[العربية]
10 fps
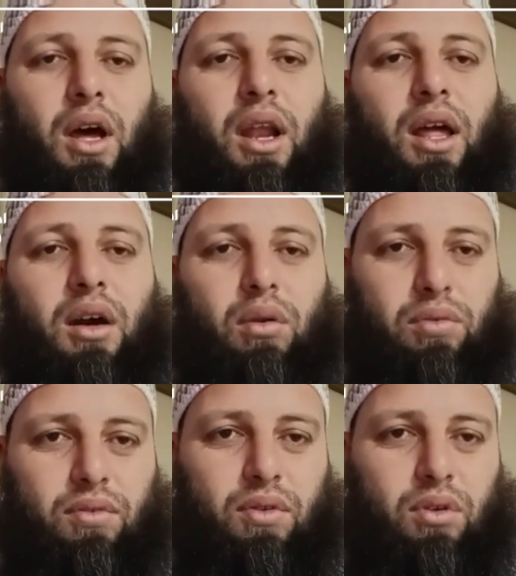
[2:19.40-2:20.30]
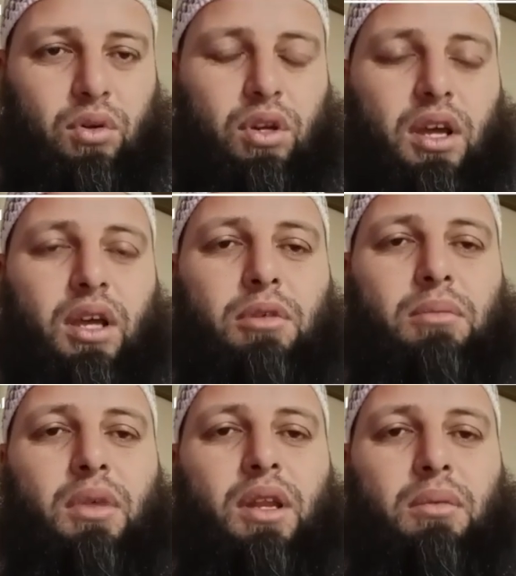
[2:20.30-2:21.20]
الخوف هناك
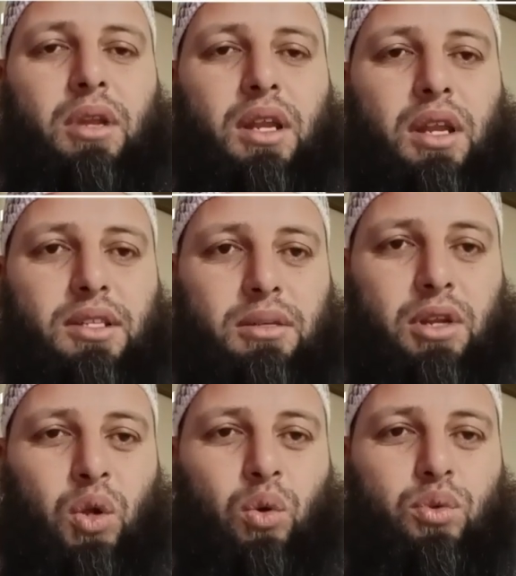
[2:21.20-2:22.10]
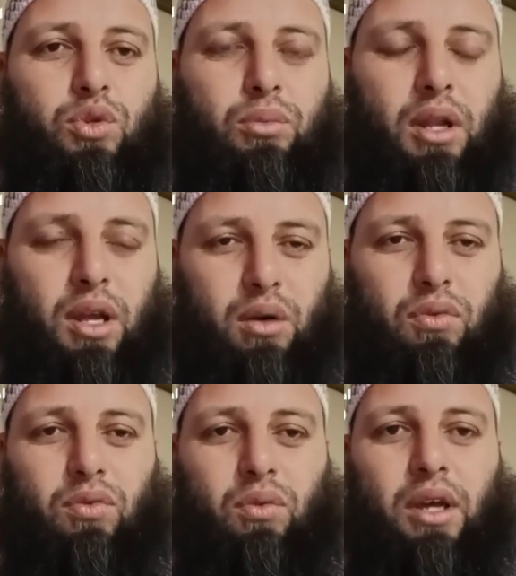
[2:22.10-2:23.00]
ممن من الناس من يحس
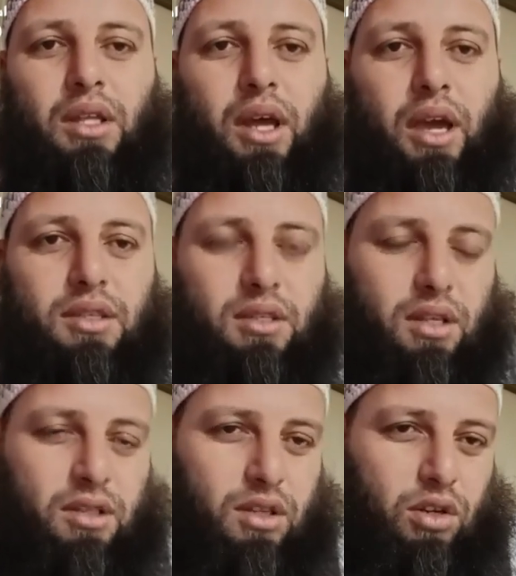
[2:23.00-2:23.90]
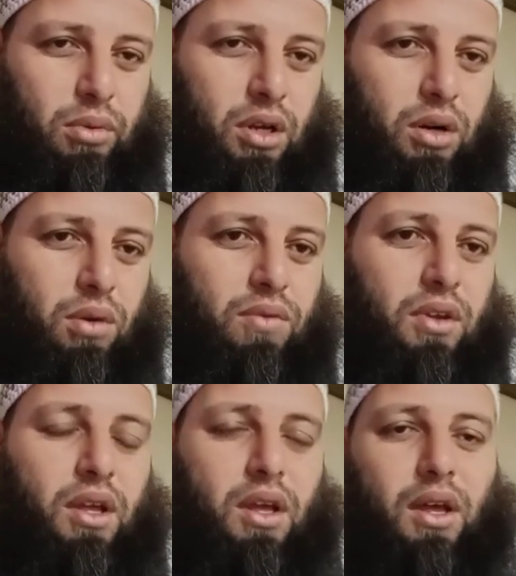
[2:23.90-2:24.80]
بالخوف واذا حس الانسان بالخوف
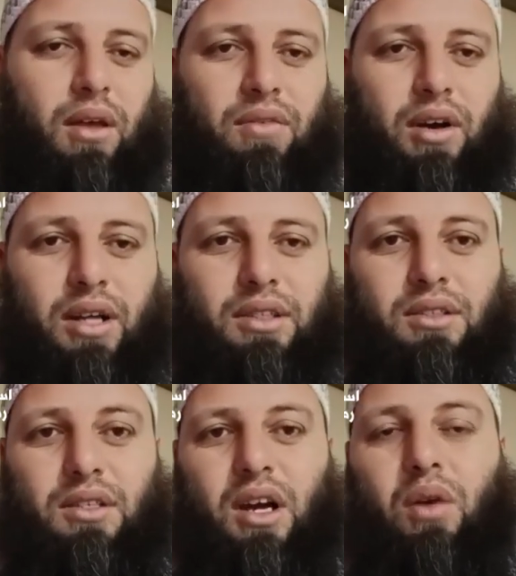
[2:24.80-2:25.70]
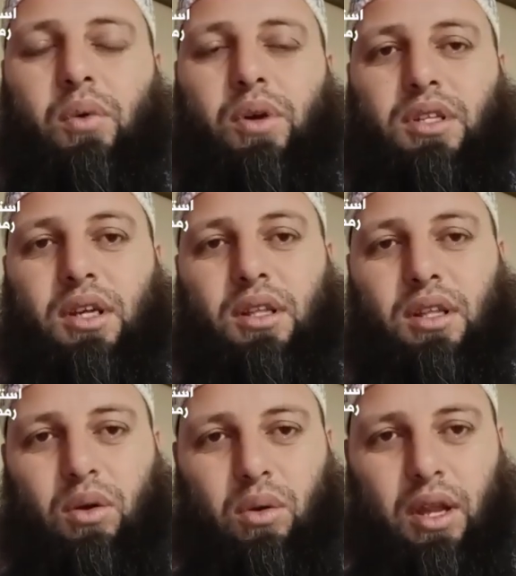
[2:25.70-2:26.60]
فقد تقوت
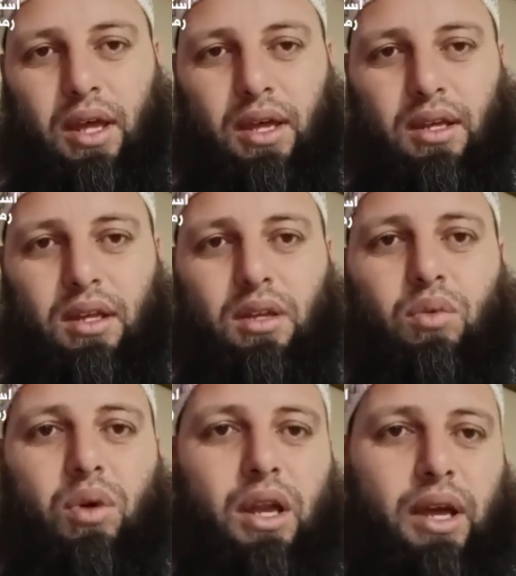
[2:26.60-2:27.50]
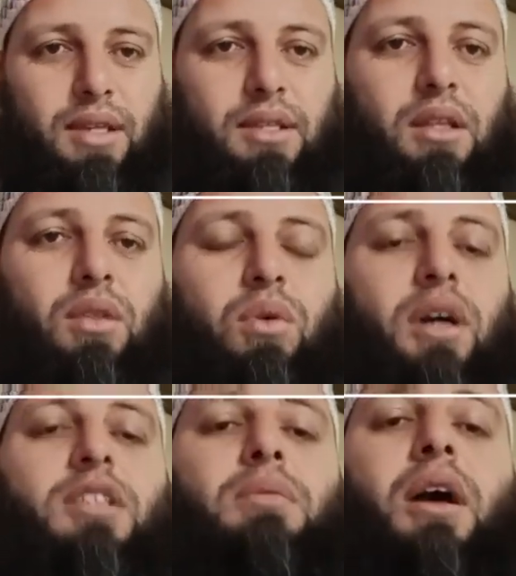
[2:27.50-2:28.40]
عنده العين والحسد
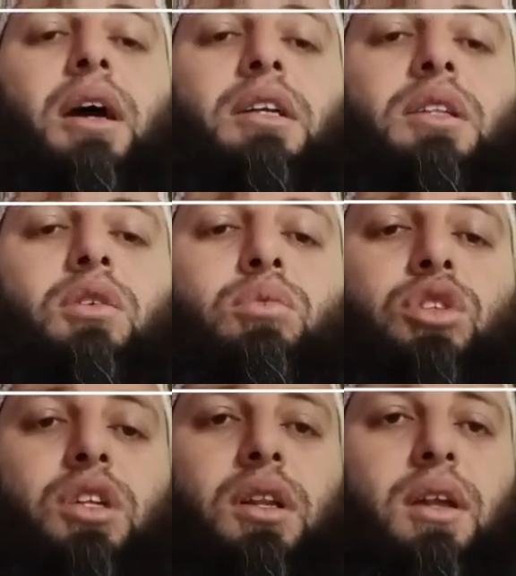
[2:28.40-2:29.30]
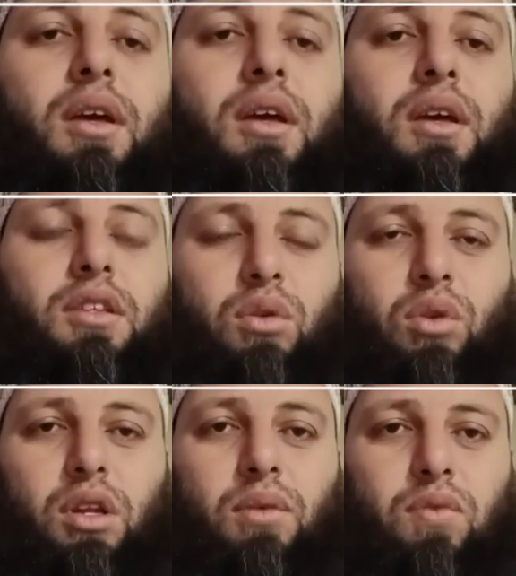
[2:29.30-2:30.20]
واصبح عنده مشكل تقول
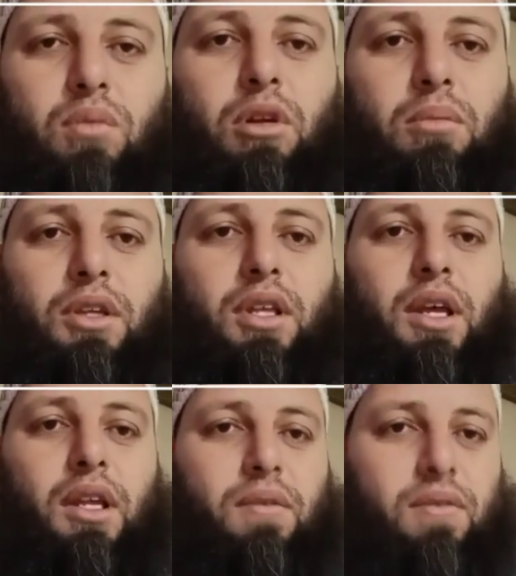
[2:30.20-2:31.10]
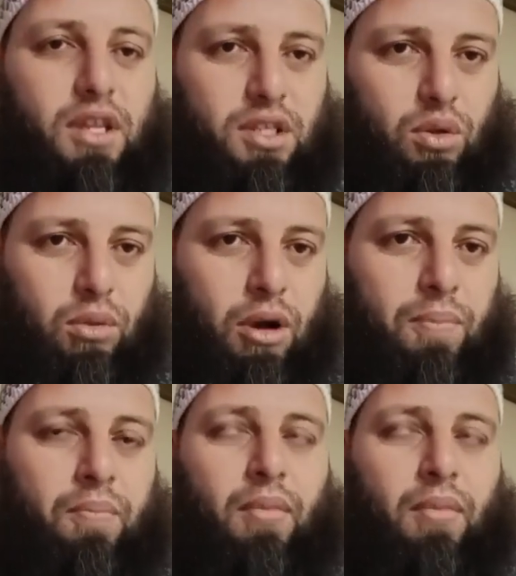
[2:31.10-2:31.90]
في فم المعدة يعني في الاستوما